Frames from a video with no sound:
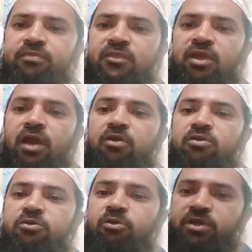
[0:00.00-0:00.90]
এখনও
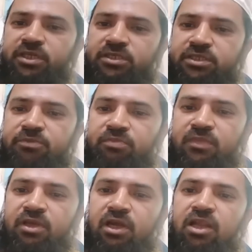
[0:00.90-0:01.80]
করে যাচ্ছে
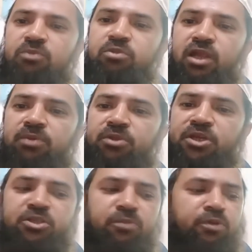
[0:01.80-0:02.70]
আল্লাহ রব্বুল আলমিন এই
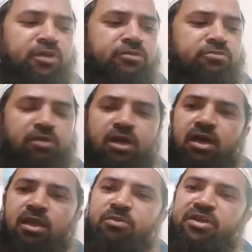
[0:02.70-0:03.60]
সম্পর্কে সুরা
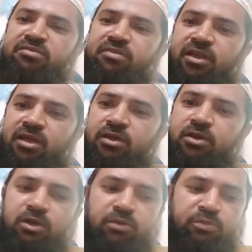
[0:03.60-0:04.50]
আলবানি ইসরায়েলে
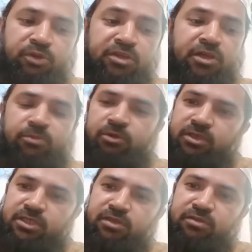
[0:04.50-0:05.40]
পরিষ্কার
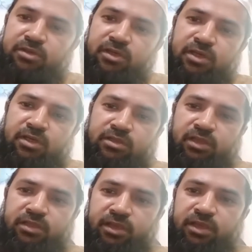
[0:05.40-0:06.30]
বলেছেন তাদের এই